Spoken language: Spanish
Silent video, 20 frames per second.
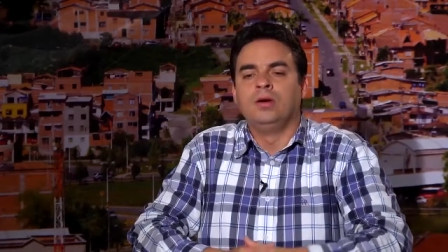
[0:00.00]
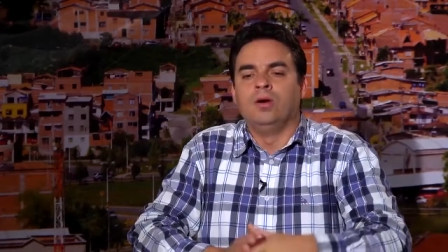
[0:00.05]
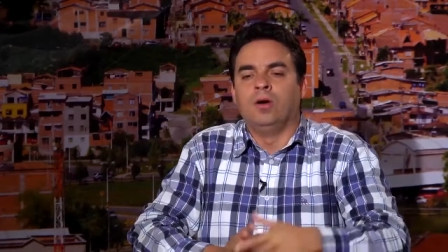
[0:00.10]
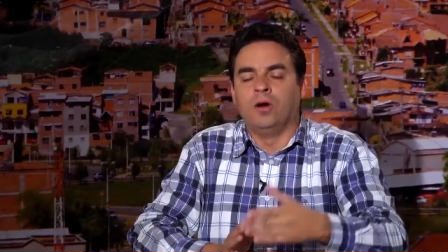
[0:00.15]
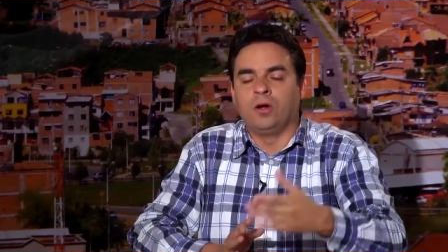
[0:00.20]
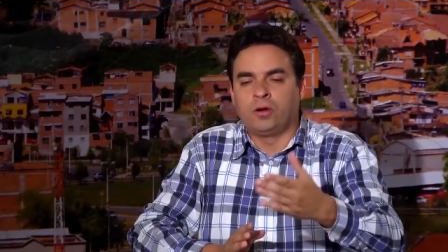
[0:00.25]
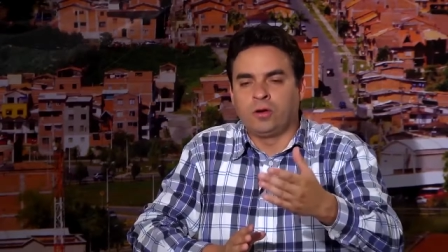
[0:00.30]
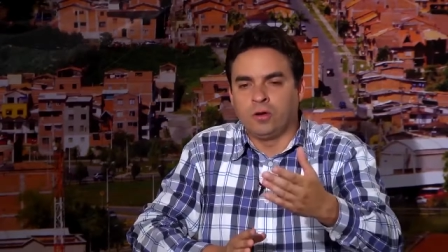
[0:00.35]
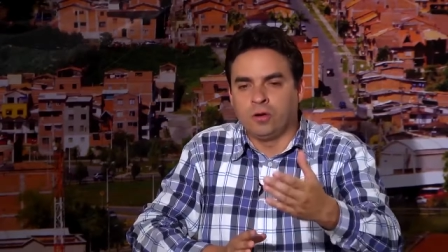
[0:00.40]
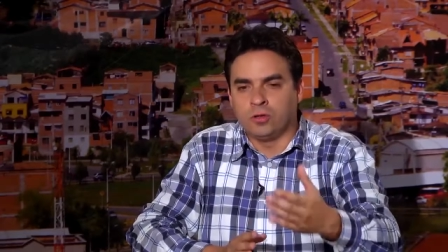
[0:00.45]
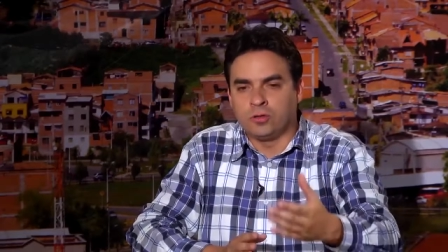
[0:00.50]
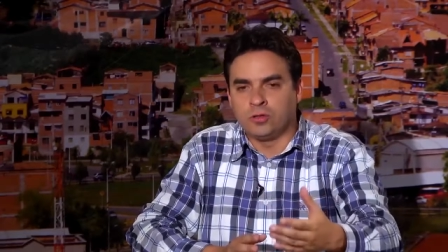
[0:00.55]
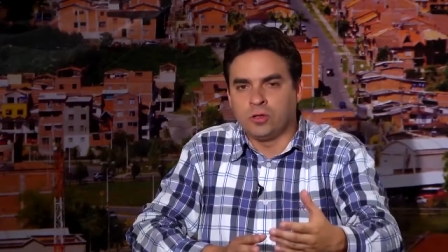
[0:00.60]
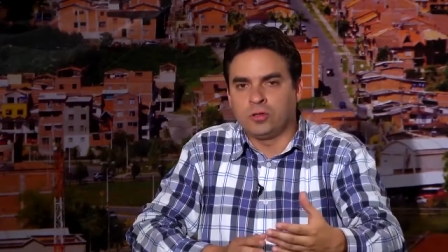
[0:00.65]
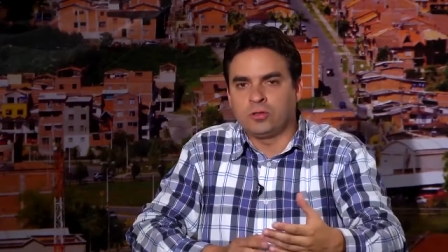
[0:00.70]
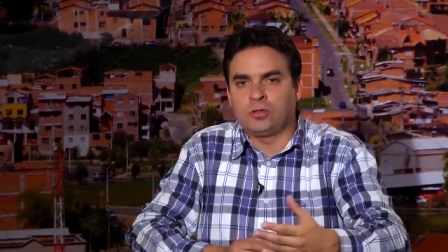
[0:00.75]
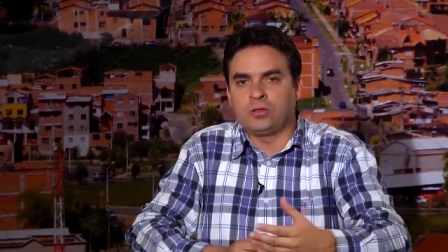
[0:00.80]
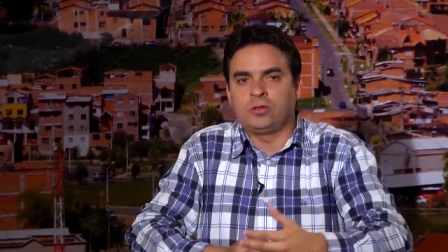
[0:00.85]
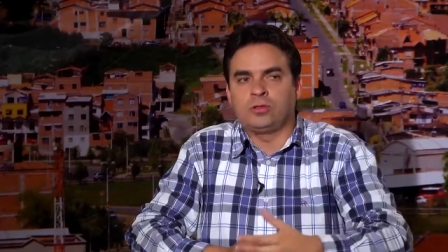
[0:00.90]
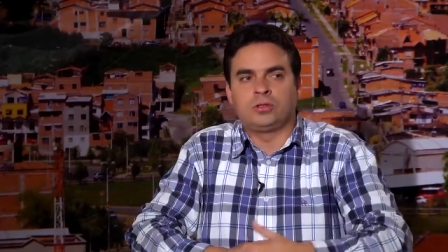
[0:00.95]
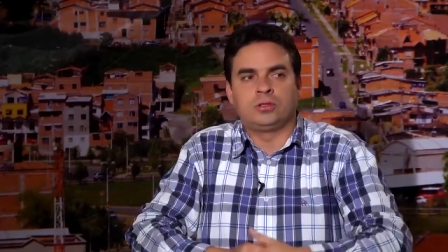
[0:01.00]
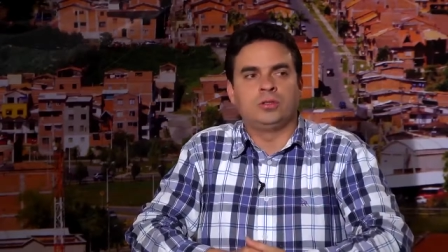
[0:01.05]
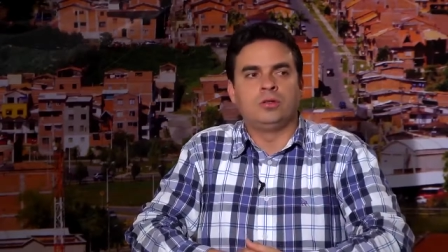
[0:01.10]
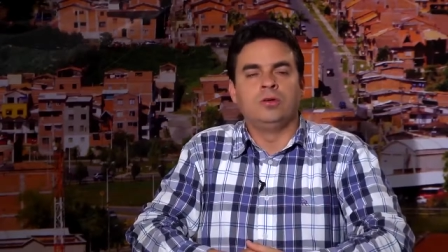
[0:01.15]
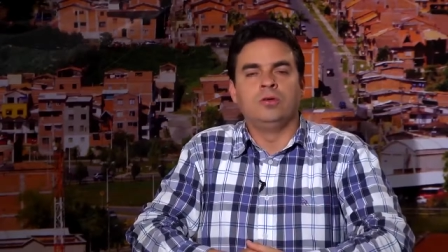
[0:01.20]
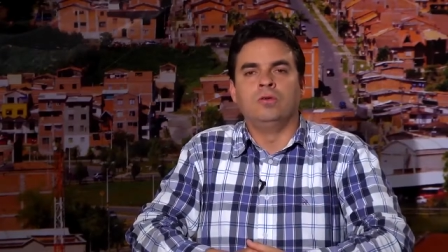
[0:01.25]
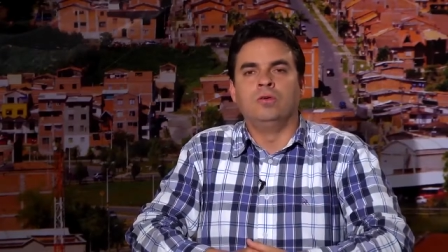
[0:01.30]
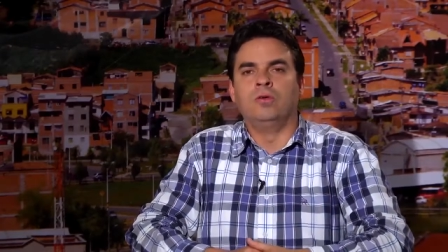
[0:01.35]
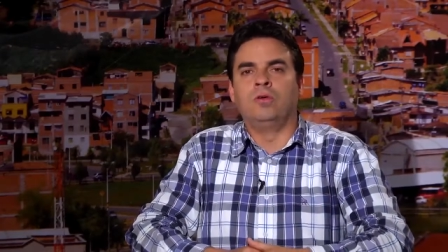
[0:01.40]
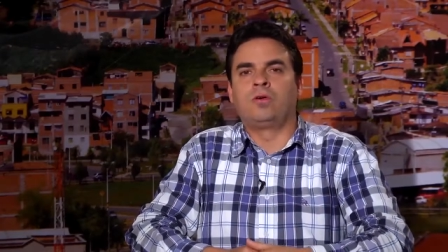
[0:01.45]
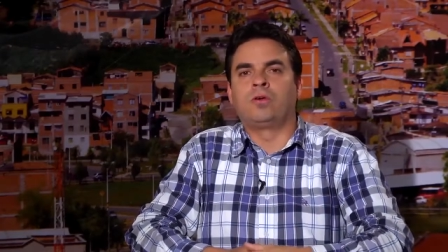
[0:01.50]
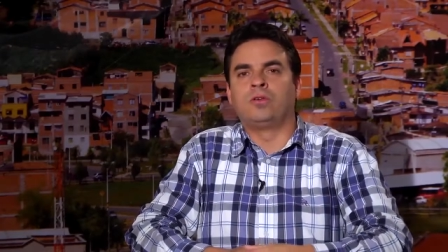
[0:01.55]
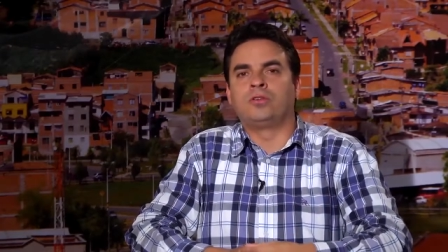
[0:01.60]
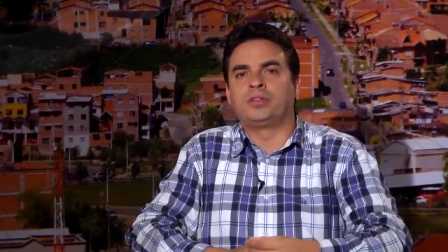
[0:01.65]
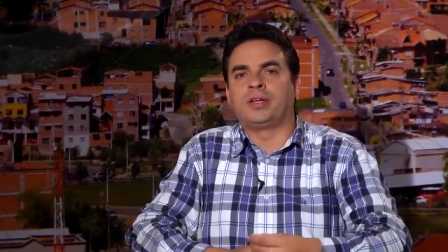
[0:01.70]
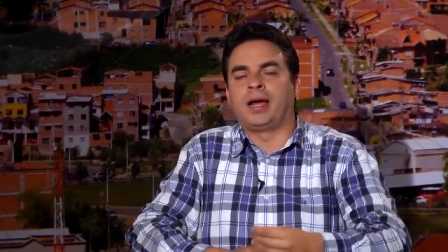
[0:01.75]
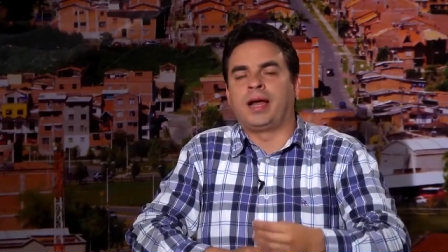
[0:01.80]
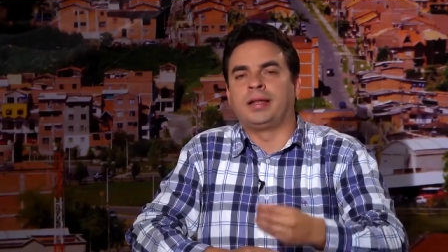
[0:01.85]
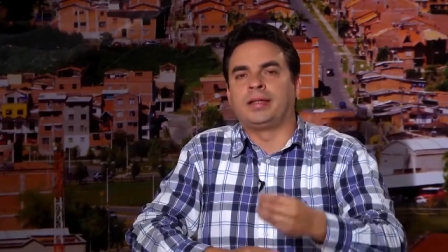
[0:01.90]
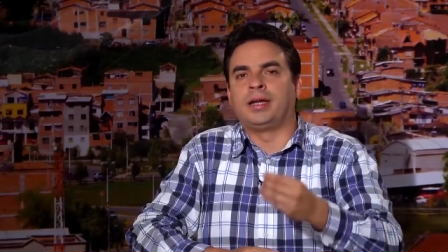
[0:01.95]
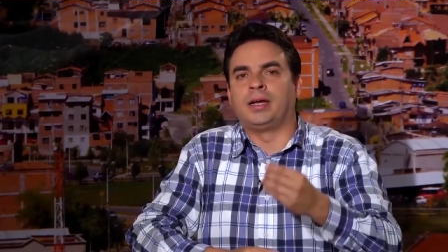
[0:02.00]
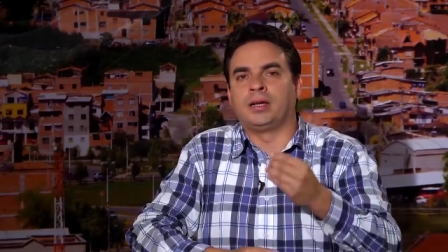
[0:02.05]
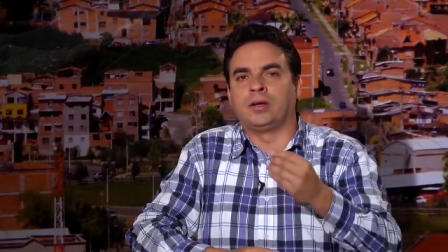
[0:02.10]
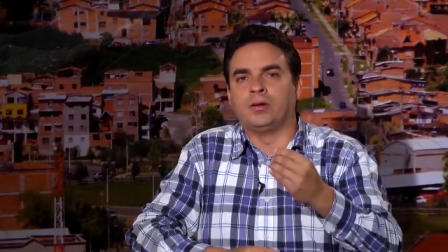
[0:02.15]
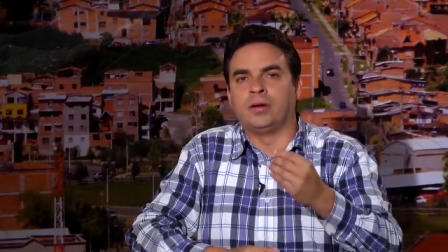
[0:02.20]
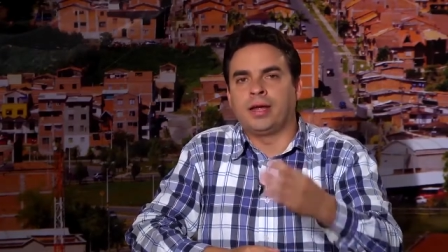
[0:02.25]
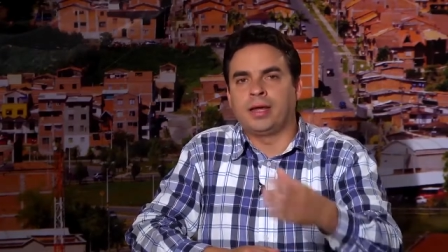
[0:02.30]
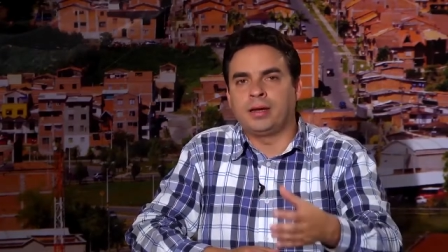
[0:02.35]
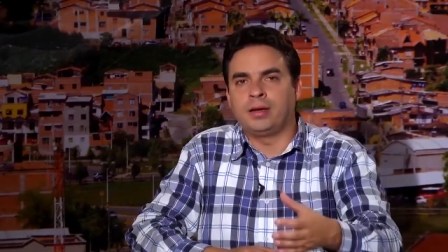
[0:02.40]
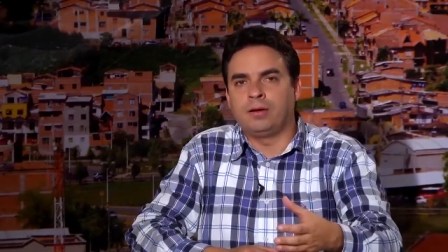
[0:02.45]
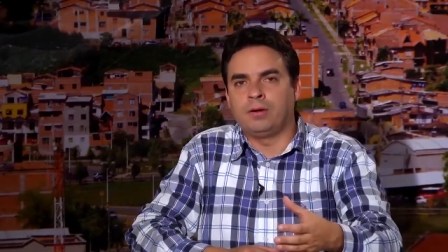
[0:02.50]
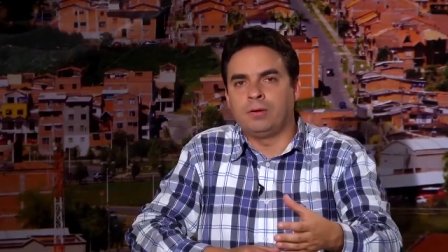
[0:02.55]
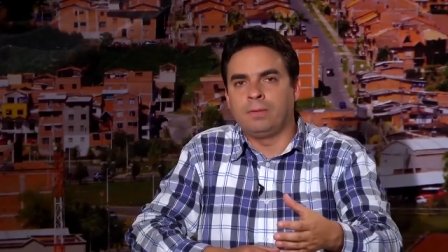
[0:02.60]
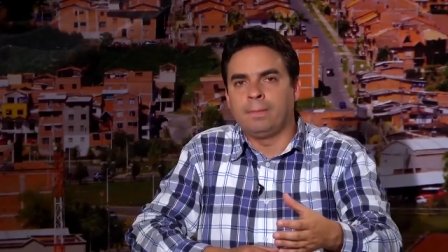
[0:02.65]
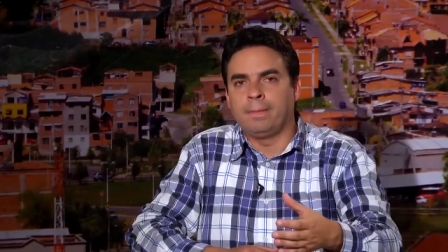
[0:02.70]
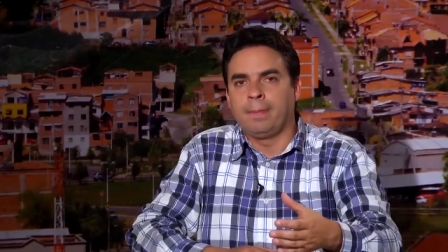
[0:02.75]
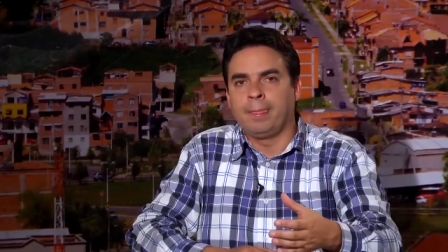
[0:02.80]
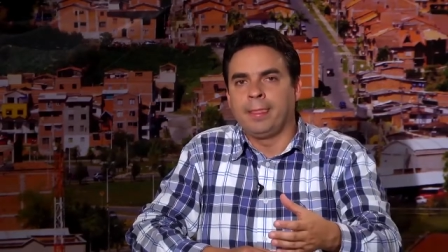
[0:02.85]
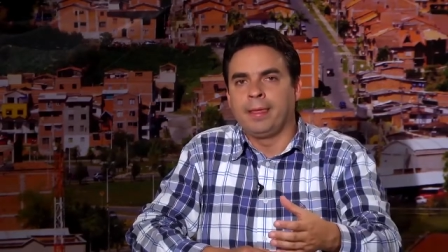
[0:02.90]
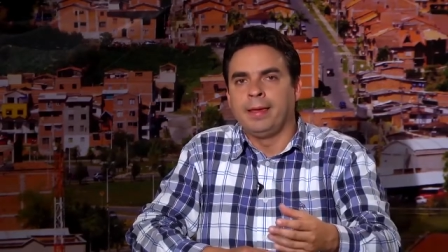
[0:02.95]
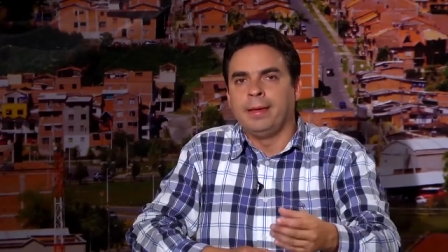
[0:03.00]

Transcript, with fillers: Hoy con nosotros un concejal de Río Negro,